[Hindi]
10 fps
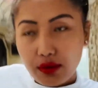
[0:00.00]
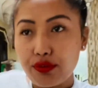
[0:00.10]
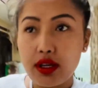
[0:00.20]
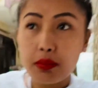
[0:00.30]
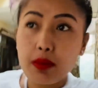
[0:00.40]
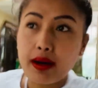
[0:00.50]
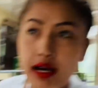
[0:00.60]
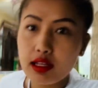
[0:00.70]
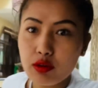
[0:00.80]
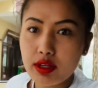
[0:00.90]
वेट मैं
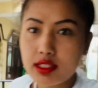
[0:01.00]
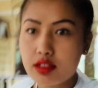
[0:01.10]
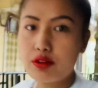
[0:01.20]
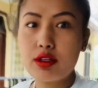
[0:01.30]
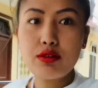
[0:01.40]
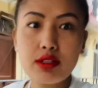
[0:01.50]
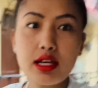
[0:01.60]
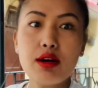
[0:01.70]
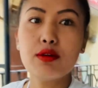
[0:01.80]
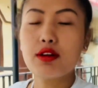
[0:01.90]
बाहर ही वेट करूँगी उनका
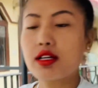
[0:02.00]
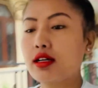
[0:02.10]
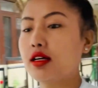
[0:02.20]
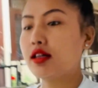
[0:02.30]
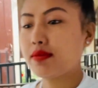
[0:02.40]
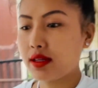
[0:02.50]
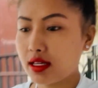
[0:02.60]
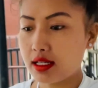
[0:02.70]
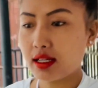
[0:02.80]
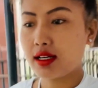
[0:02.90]
वो लोग अभी
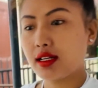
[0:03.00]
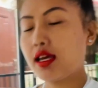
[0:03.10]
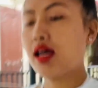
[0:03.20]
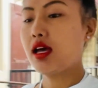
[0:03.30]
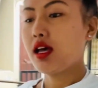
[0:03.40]
खाना खा रहे हैं